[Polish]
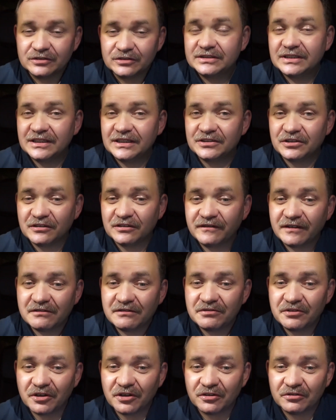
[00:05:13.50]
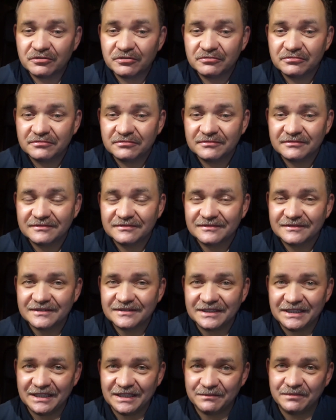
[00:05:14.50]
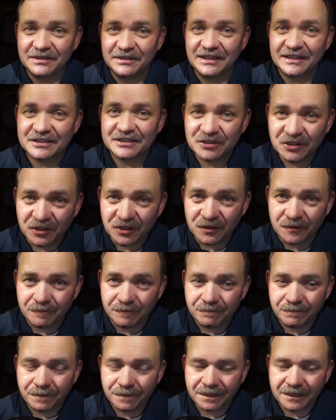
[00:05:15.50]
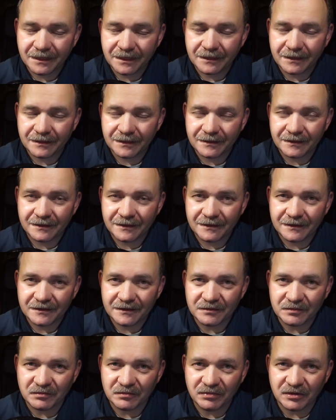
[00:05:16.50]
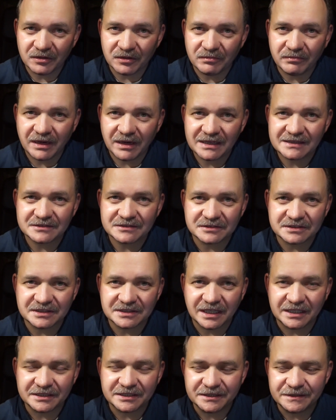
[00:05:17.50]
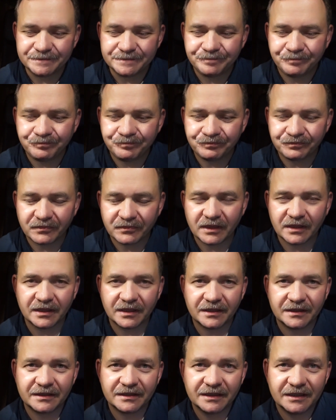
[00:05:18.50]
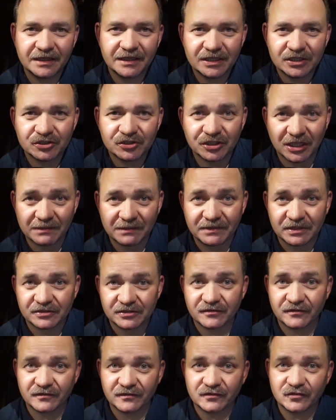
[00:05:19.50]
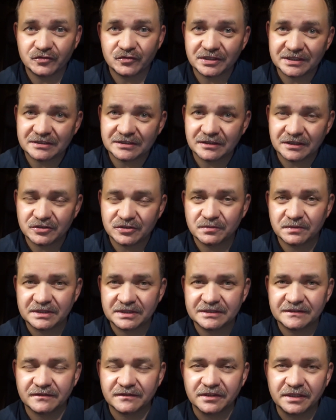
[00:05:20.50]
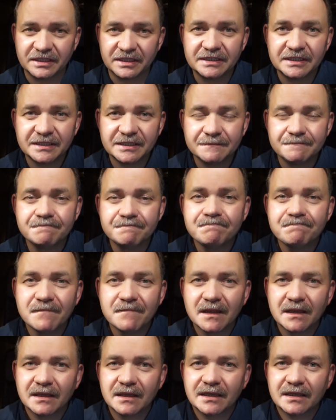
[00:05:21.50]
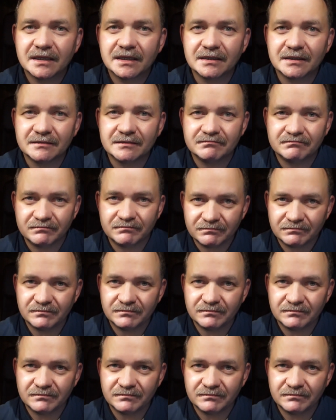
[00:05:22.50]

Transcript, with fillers: No, trenował ją nie byle kto, bo bardzo znany e, szermierz w dwudziestoleciu międzywojennym, e,